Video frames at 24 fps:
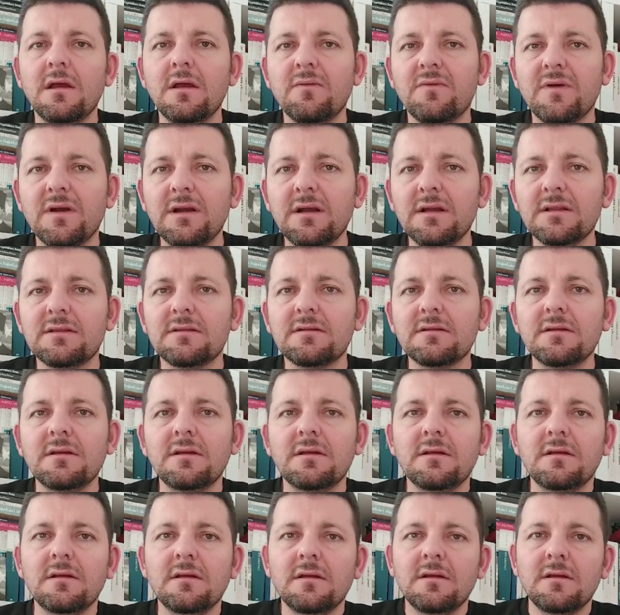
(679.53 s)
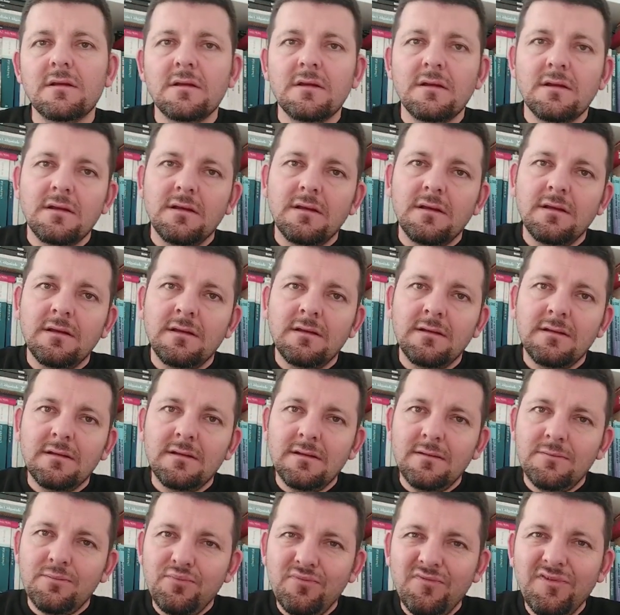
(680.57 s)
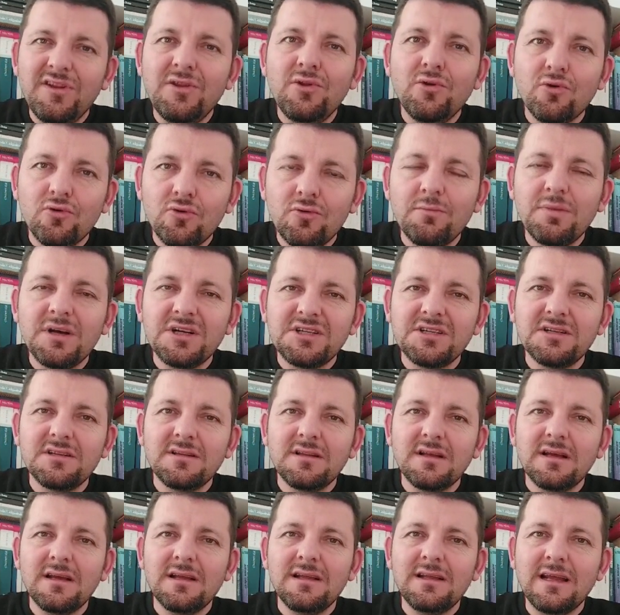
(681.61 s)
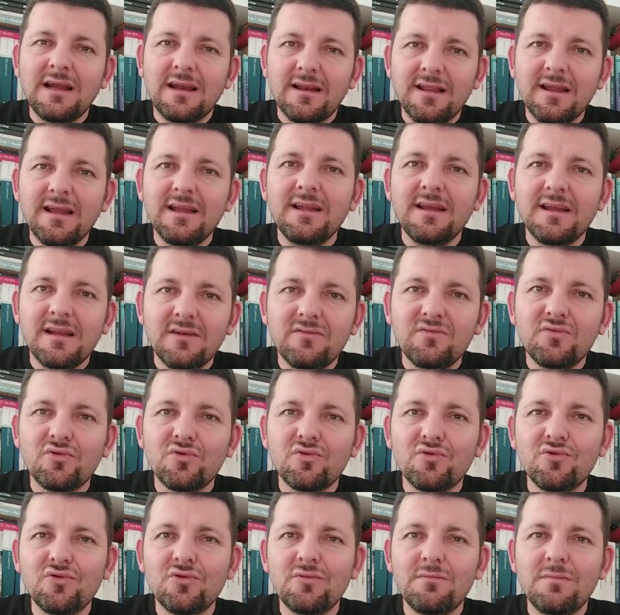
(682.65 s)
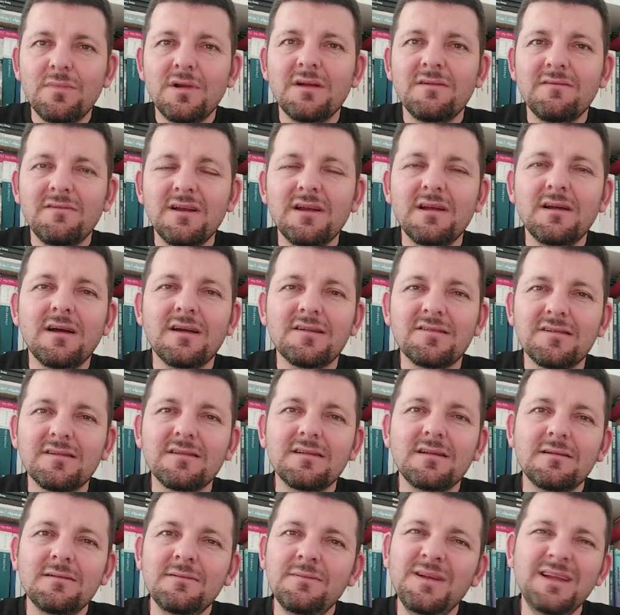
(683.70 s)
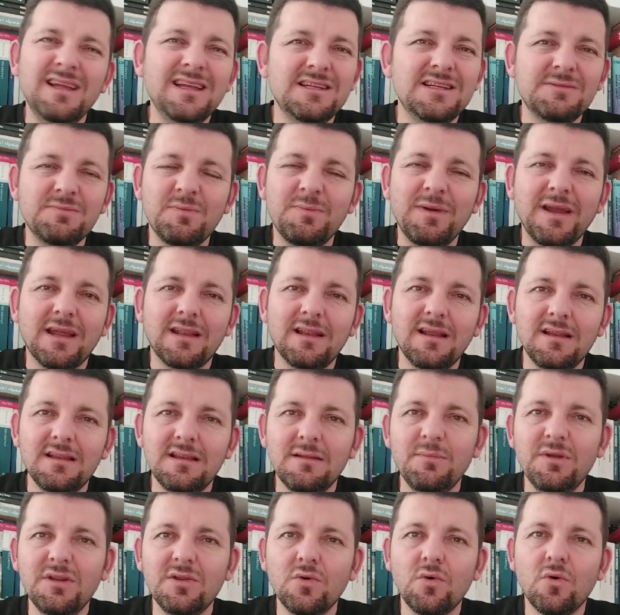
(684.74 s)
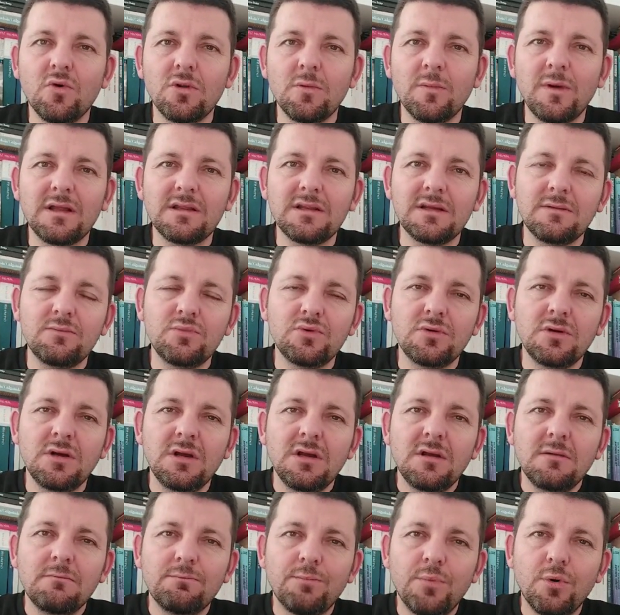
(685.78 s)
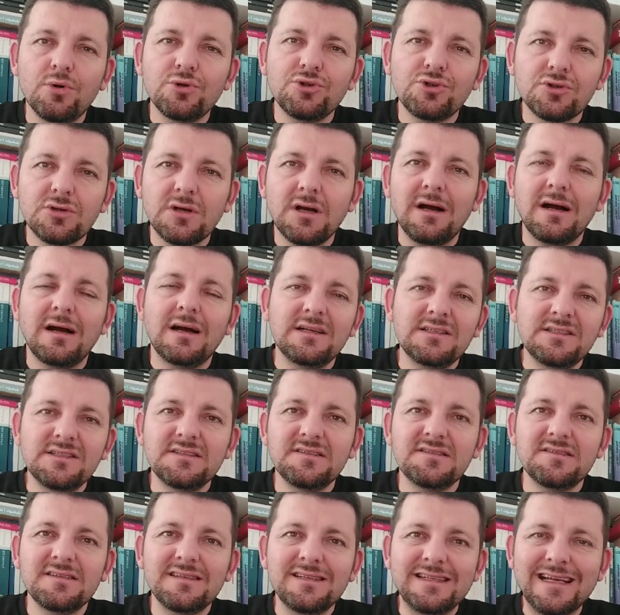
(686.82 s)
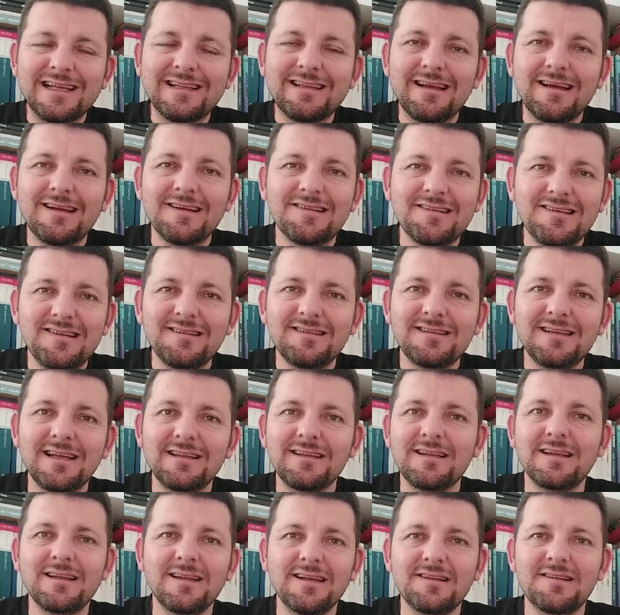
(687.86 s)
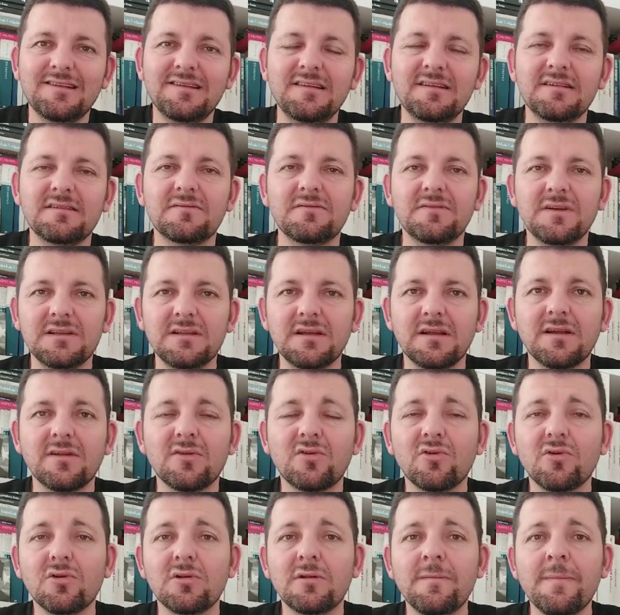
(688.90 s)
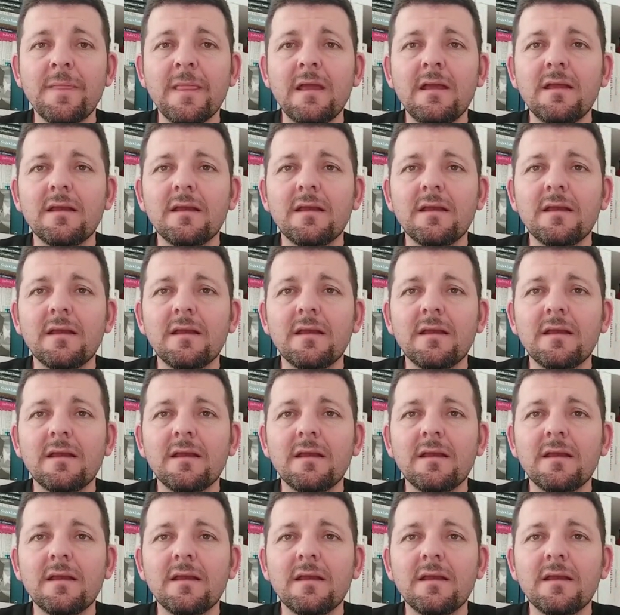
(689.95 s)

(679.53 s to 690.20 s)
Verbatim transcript: E, fakat e, videonun başında yerden yere vurduğum ve aslında hiçbir beklentimin de olmadığı bu boş, aciz, yetersiz, yeteneksiz federasyon.